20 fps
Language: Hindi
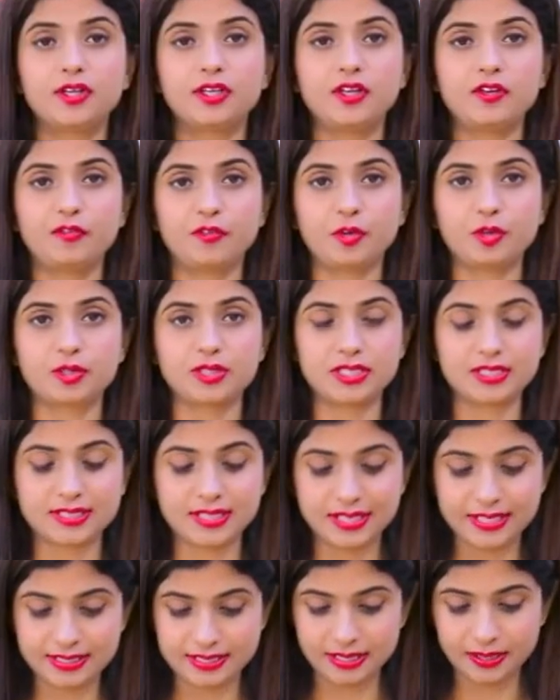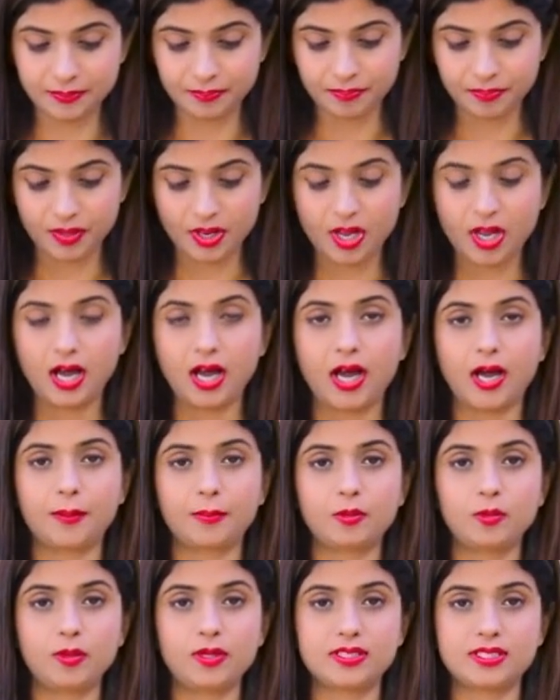ये फर्स्ट एक्सरसाइज है
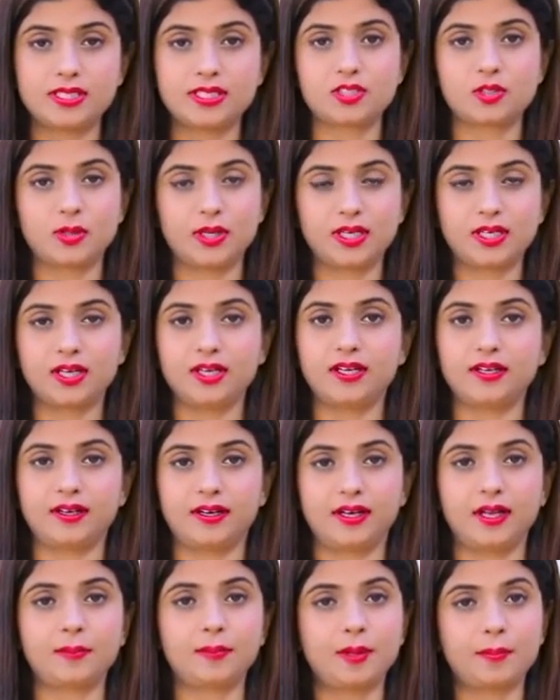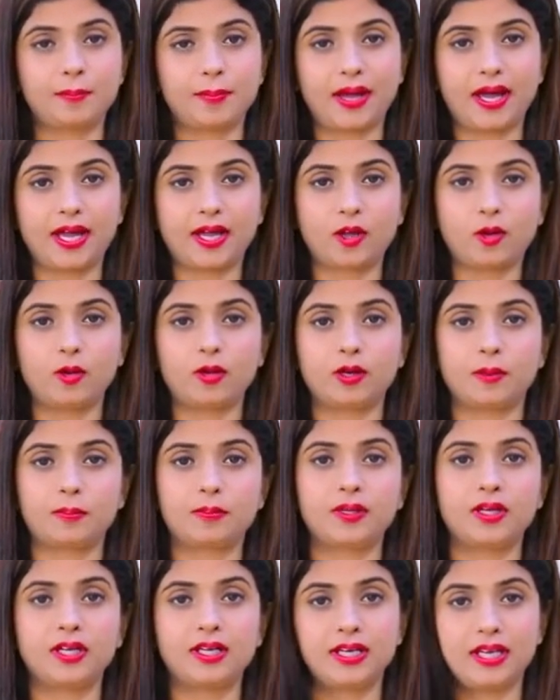आपको ऐसे स्ट्रेट खड़ा रहना है अपना बैक और
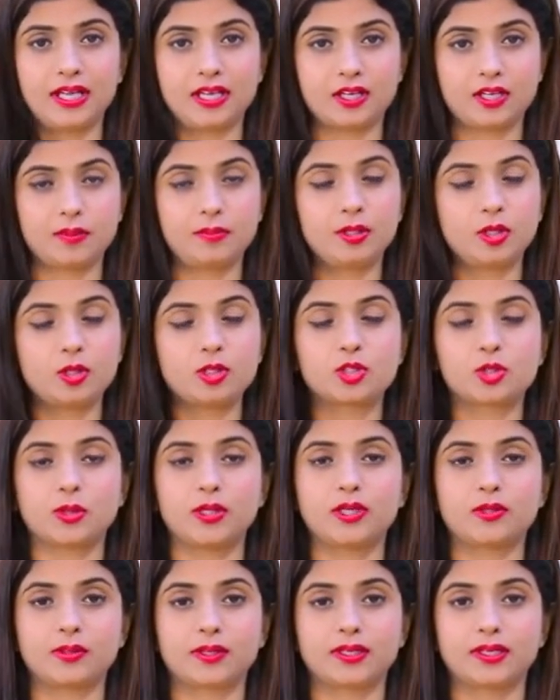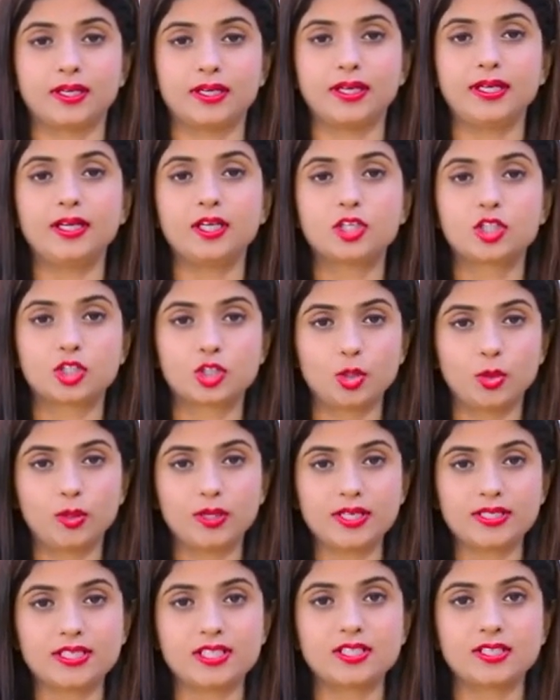अपना नेक बिल्कुल स्ट्रेट रखना है
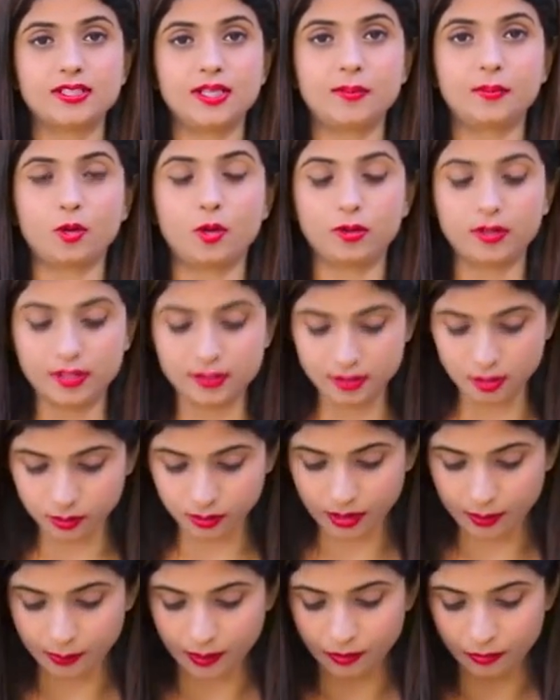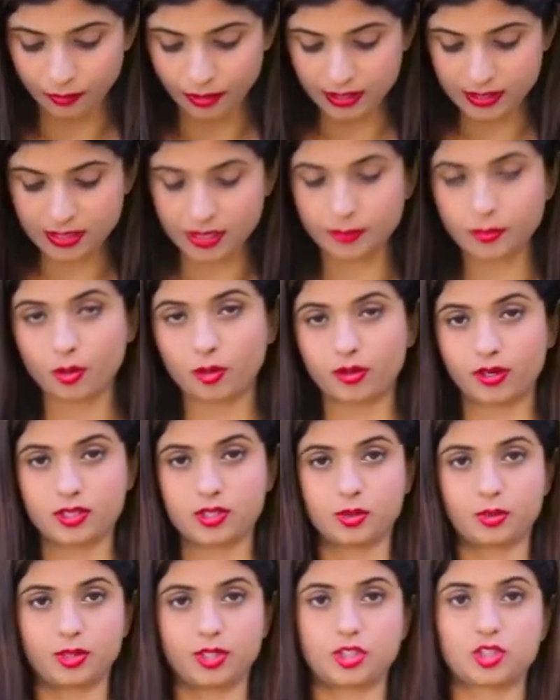शोल्डर्स का जितना ब्रॉडनेस है उतना आपके फीट्स का
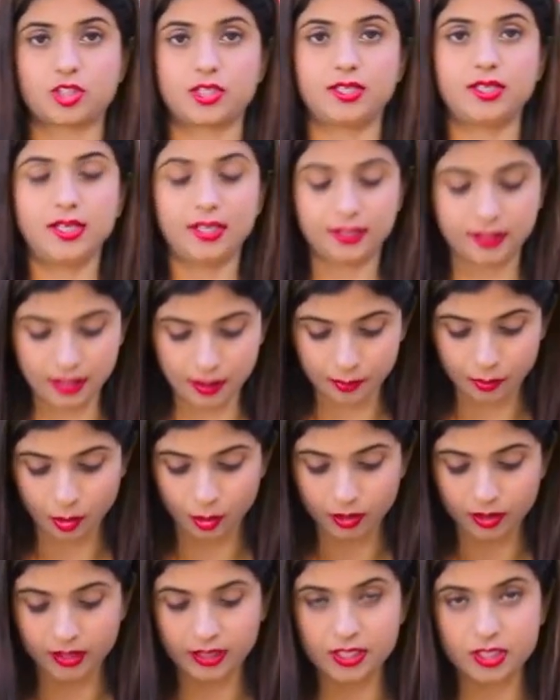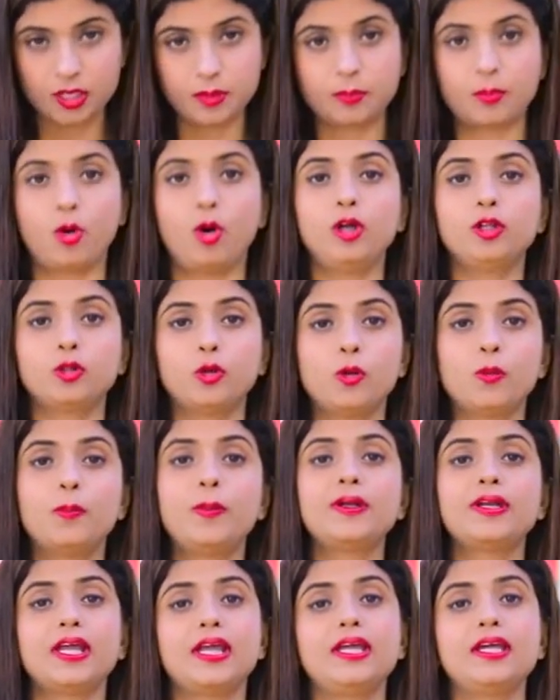ब्रॉडनेस होना चाहिए इतना ब्रॉड कर लीजिए बहुत
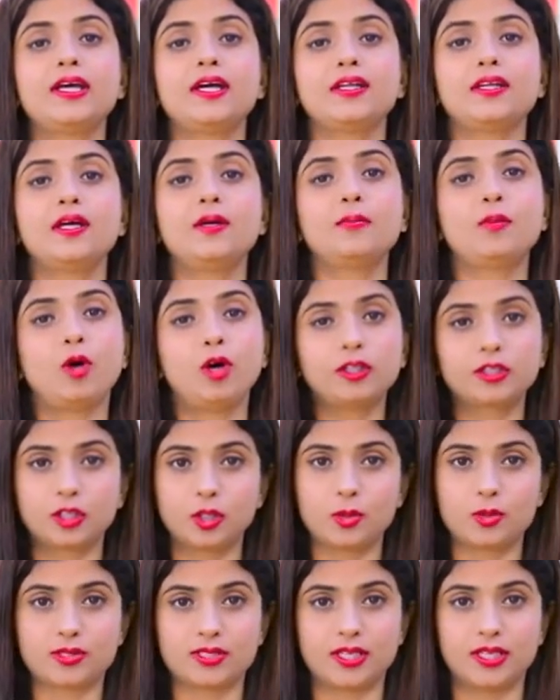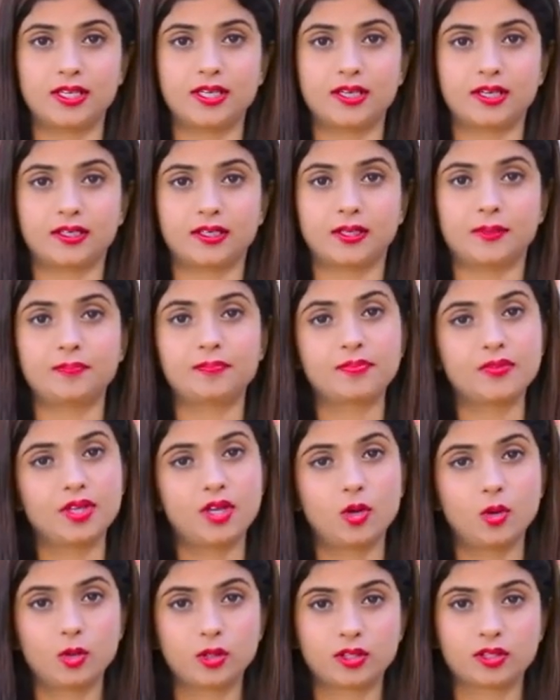ओपन नहीं करना बहुत क्लोज नहीं करना
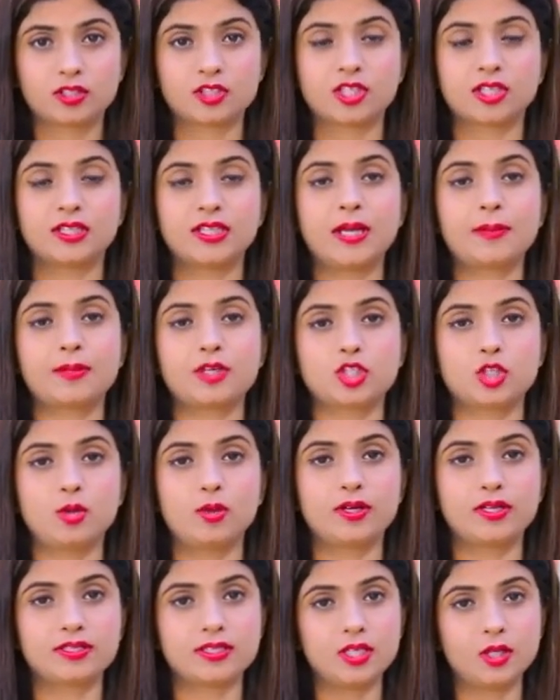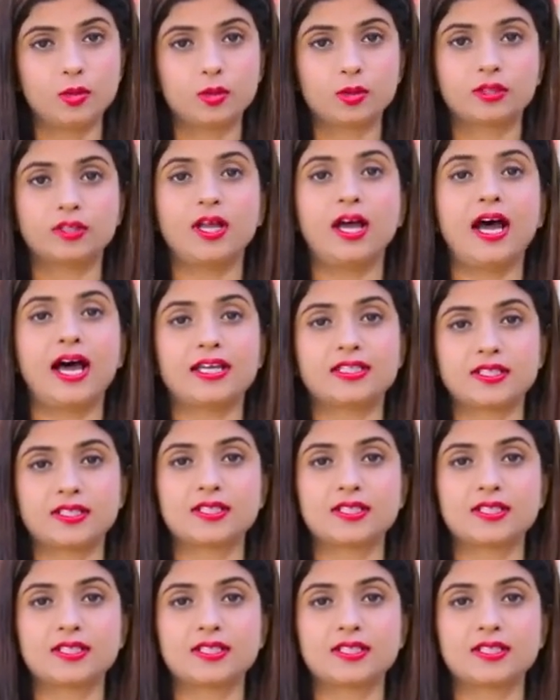जितना आपके शोल्डर्स है उतना एज